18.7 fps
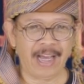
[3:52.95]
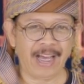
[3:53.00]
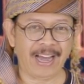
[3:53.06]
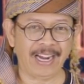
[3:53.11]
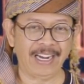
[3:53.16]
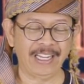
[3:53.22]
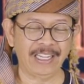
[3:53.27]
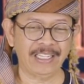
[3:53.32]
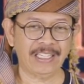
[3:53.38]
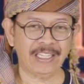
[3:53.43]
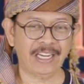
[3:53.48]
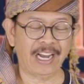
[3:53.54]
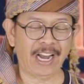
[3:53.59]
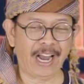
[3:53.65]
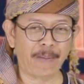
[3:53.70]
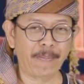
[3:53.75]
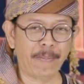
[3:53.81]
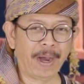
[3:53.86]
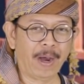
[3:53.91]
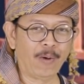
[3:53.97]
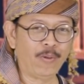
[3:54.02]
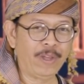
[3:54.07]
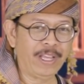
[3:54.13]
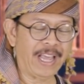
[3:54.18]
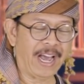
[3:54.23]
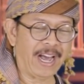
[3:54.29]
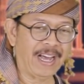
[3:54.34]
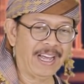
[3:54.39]
hadis
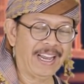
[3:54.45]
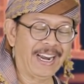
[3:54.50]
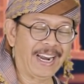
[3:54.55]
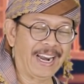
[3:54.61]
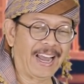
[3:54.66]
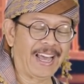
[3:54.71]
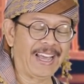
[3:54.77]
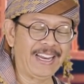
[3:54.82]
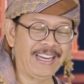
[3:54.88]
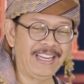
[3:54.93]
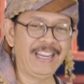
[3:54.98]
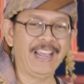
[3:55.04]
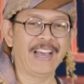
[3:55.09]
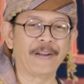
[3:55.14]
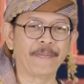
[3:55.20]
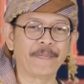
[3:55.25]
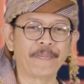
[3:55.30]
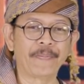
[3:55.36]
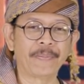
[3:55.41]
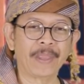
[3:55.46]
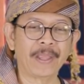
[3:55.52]
nabawi yang lainnya.